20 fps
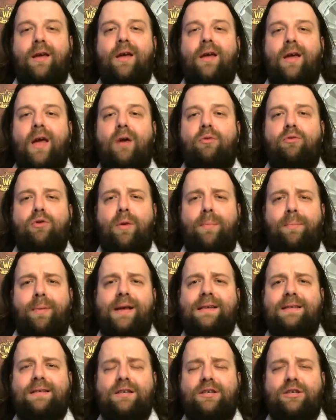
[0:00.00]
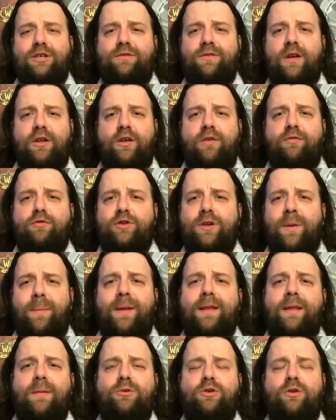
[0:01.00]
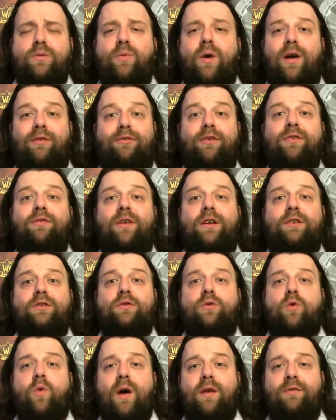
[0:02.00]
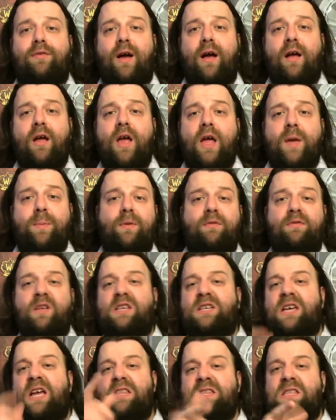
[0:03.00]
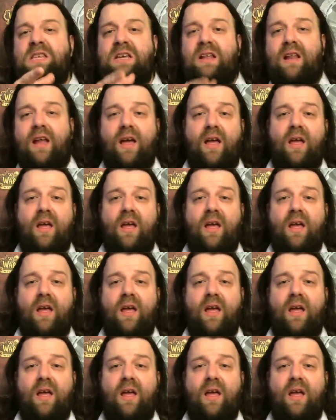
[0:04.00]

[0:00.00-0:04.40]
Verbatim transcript: Europejski czy Światowy, już nie pamiętam, czy to była FIFA czy UEFA, i powiedziała tyle.